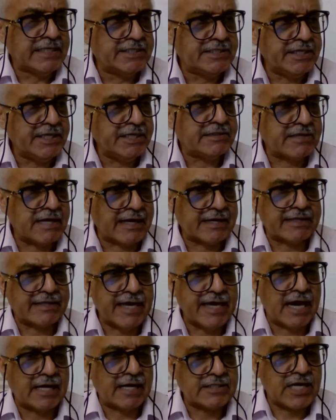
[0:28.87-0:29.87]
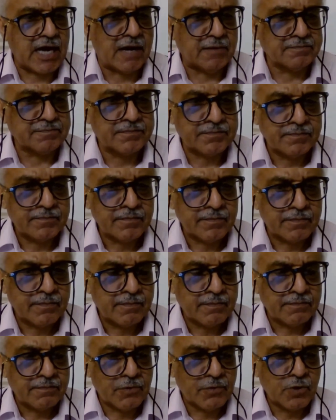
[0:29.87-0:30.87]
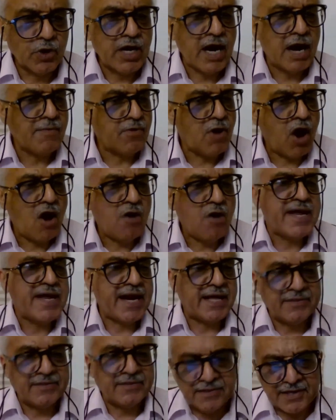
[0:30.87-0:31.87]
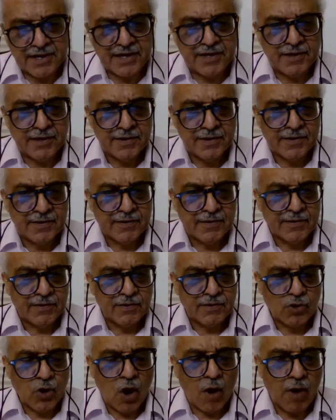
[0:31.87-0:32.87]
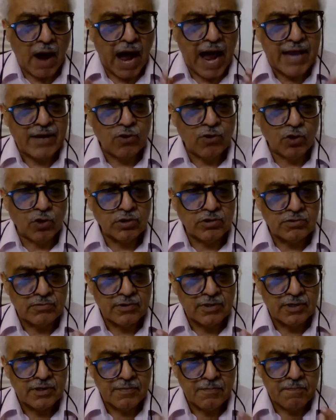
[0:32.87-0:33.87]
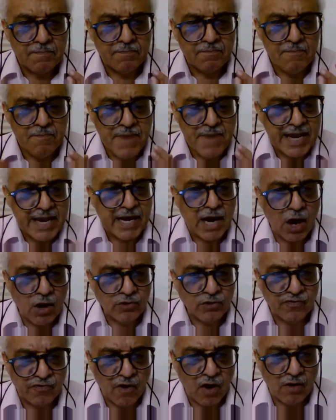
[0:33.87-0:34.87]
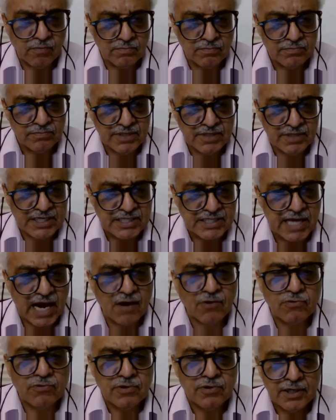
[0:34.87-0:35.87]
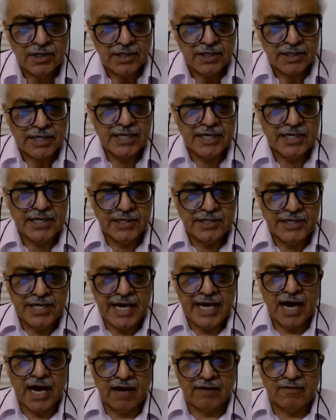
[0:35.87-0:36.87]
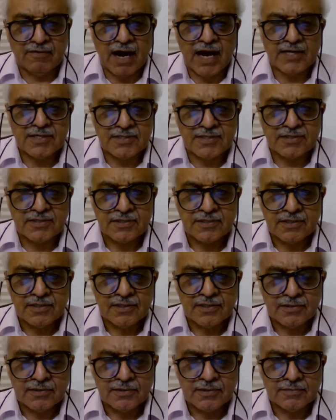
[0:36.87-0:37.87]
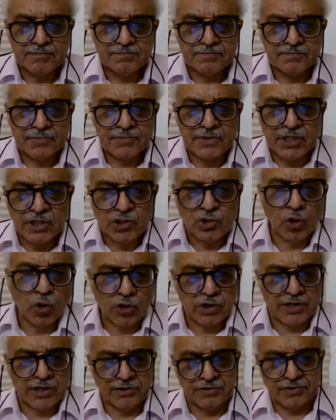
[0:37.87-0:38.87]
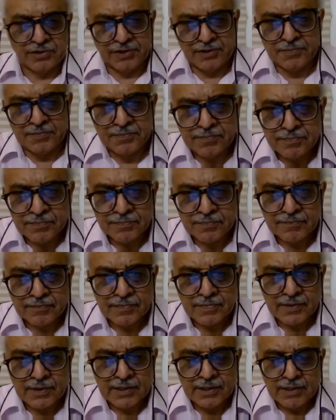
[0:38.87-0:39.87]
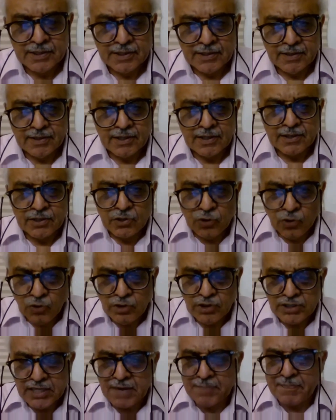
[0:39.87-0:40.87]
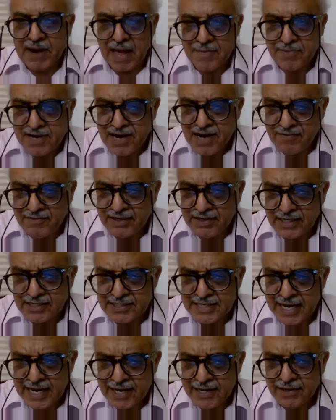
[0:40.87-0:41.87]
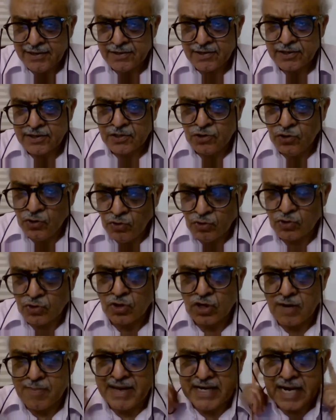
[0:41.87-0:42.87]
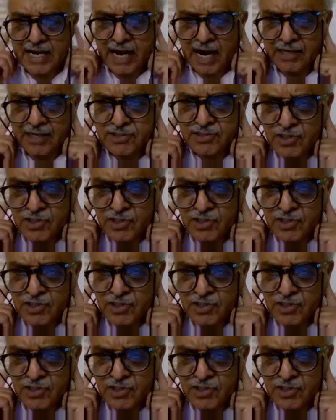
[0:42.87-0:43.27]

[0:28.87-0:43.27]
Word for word: बलजीत कर दे आज काम क्योंकि हम गांव में रहते थे तो आई कोड मेक आउट फ्रॉम द साउंड कि ये आवाज किशोर की थी क्यों ये प्राइमरी एविडेंस है क्यों क्योंकि मैंने